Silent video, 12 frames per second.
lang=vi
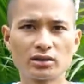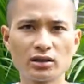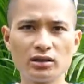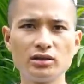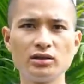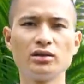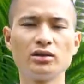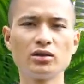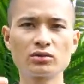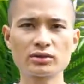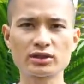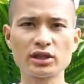từ
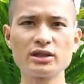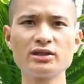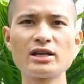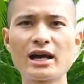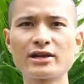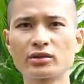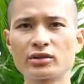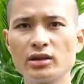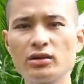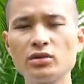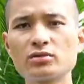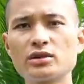lúc sinh ra cho
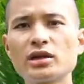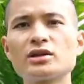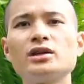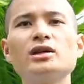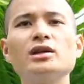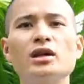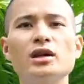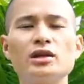đến lúc chết đi